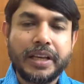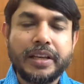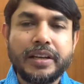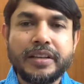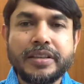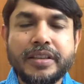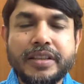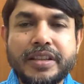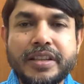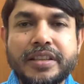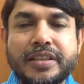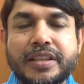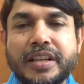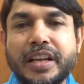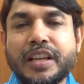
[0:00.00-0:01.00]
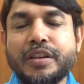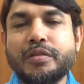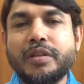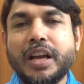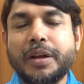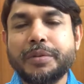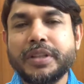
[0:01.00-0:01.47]
এই রেজিস্ট্যান্স
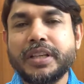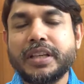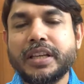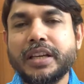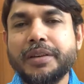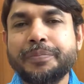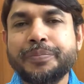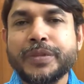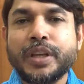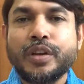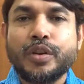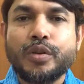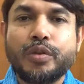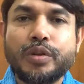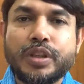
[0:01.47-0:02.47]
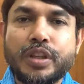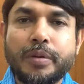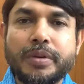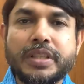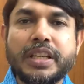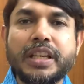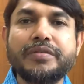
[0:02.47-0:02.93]
ট্রেনিংগুলো আমাদেরকে করতে
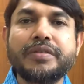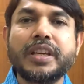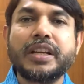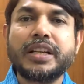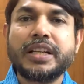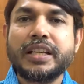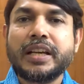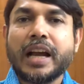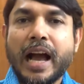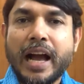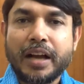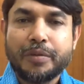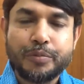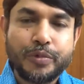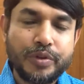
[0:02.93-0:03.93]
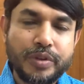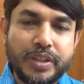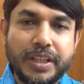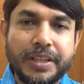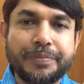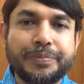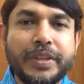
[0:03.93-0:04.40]
হচ্ছে ইফতারের ঠিক আগ
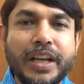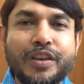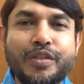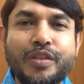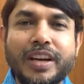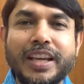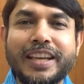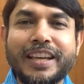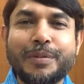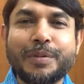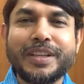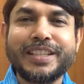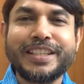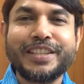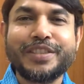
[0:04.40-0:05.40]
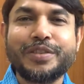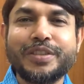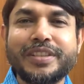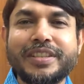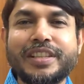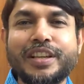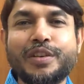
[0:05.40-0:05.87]
মুহূর্তে এখন অনেকে আমাকে জিজ্ঞেস
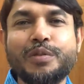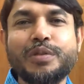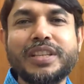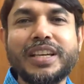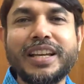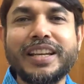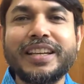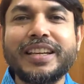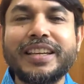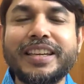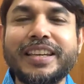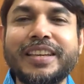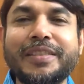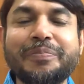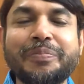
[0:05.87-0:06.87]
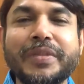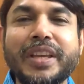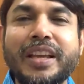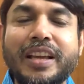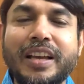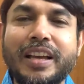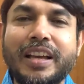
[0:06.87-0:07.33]
করছেন স্যার রোজা রেখে কি
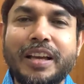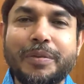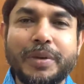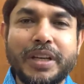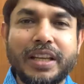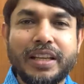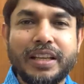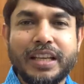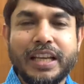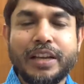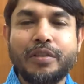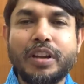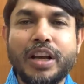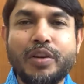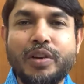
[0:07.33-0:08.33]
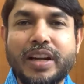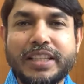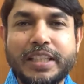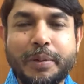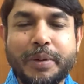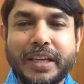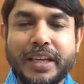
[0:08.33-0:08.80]
মানে এগুলা করা
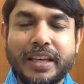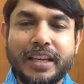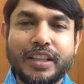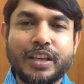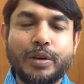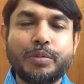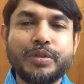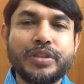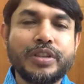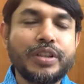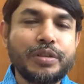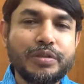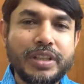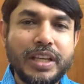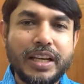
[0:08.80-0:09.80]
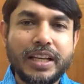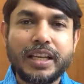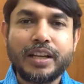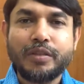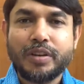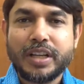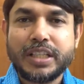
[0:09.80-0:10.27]
যাবে কি না তা অবশ্যই রোজা
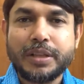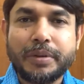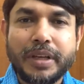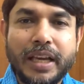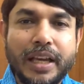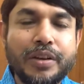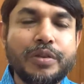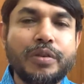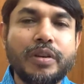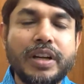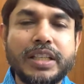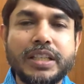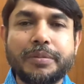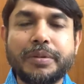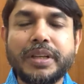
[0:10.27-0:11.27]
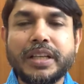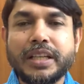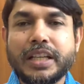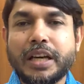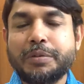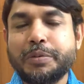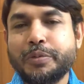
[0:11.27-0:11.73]
রেখে করা যাবে কেন করা যাবে
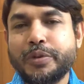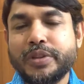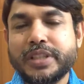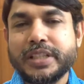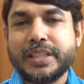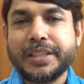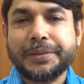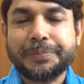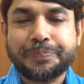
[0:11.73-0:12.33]
এটা আমি বলছি যে